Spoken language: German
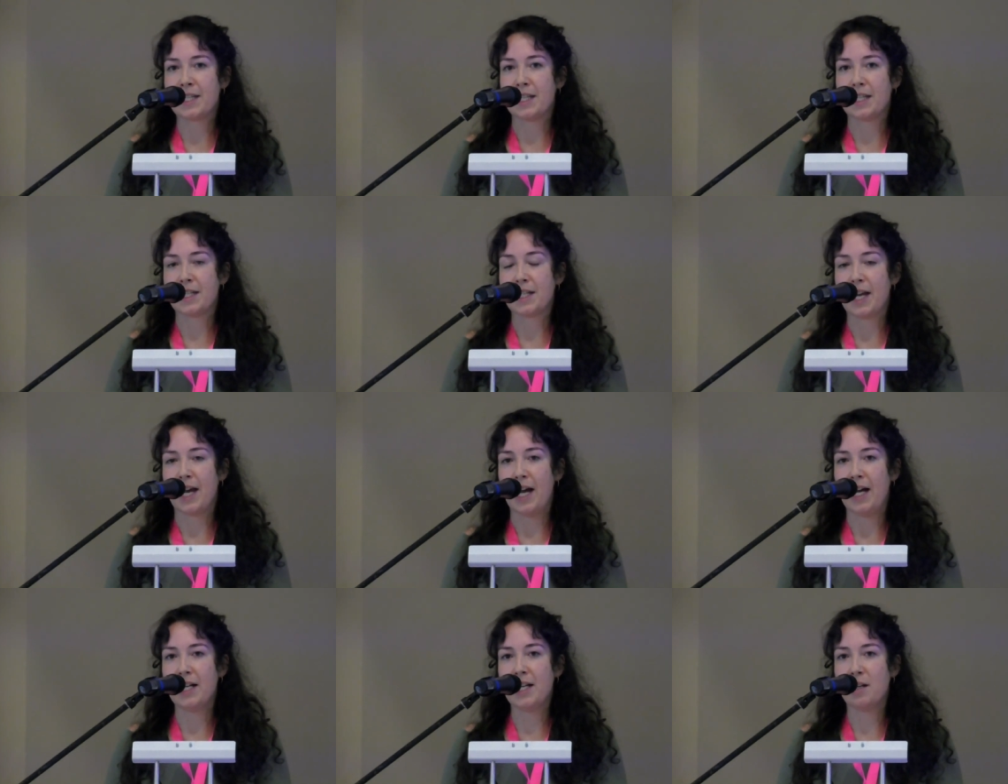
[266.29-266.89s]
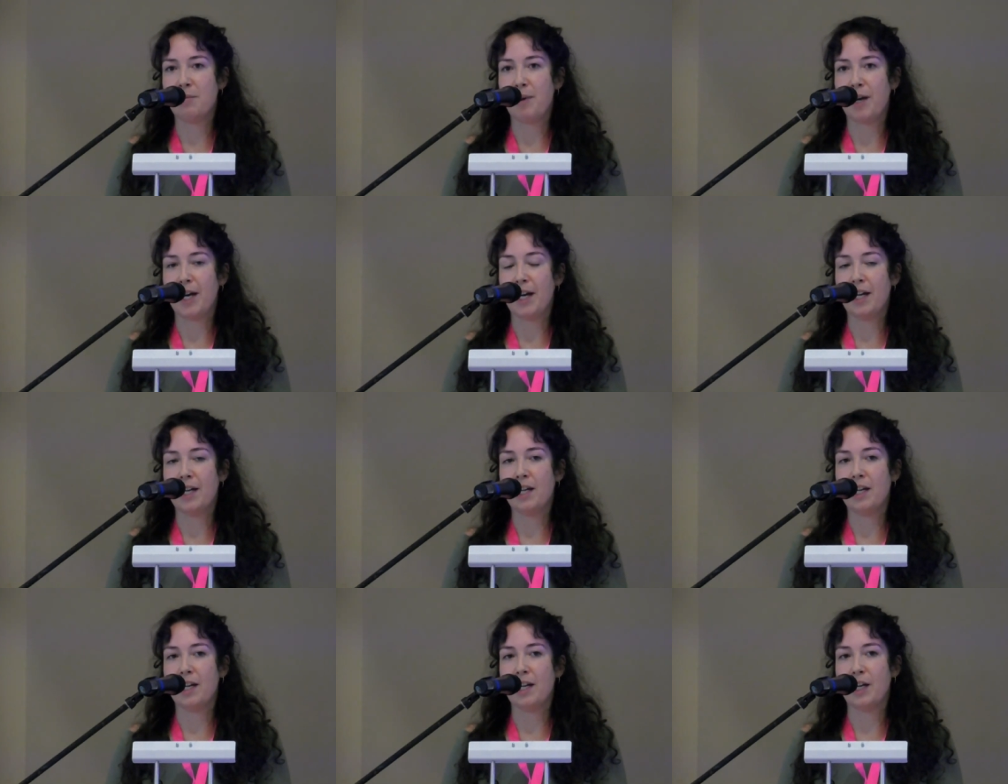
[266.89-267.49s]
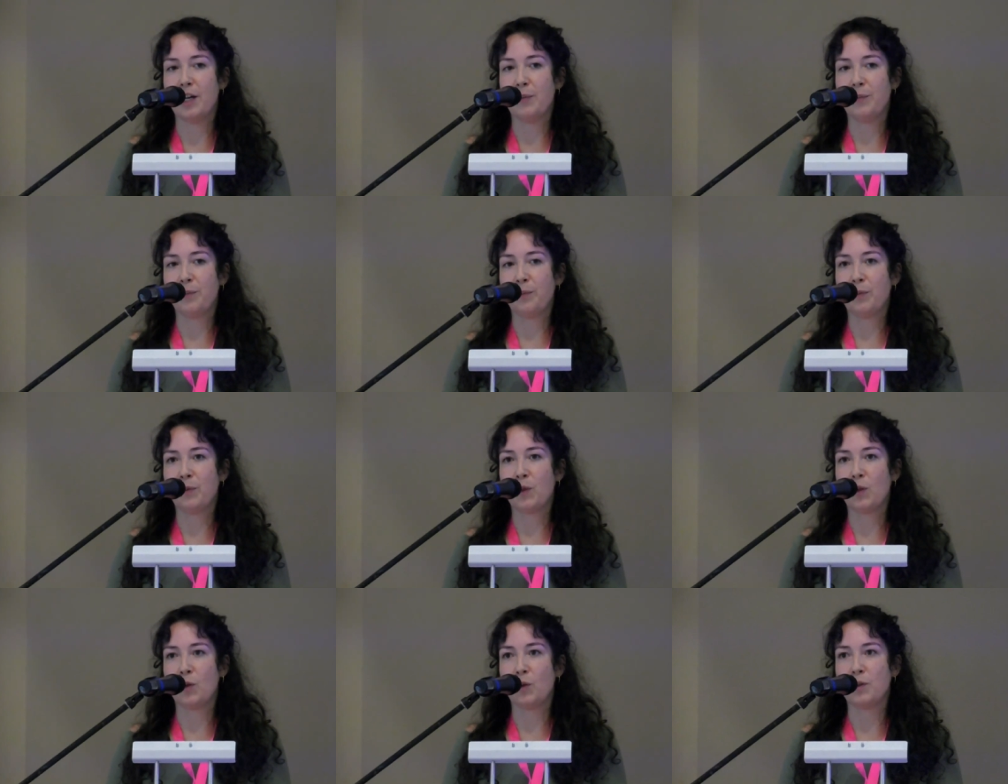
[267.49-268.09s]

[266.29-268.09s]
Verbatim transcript: zentral dabei ähm,